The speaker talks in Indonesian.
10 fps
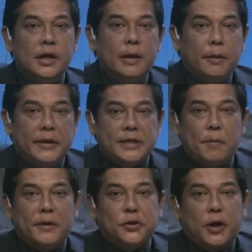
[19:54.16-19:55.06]
Pemirsa
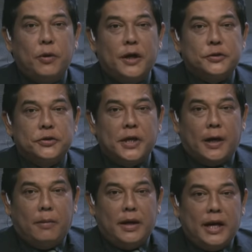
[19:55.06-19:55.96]
memasuki bulan suci
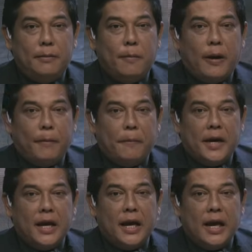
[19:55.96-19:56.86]
Ramadan, beberapa
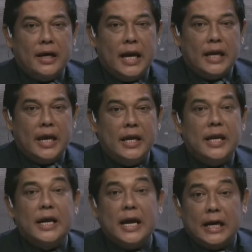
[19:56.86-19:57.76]
pedagang daging
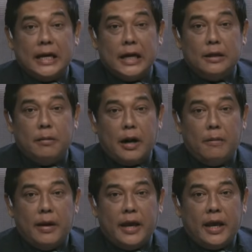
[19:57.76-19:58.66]
dadakan
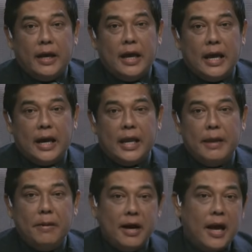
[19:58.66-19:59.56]
meramaikan hari
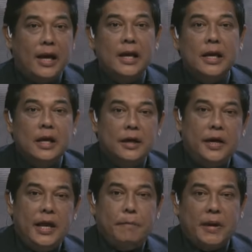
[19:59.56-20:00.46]
megang di
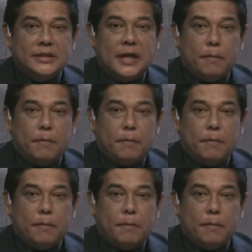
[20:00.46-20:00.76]
Pasar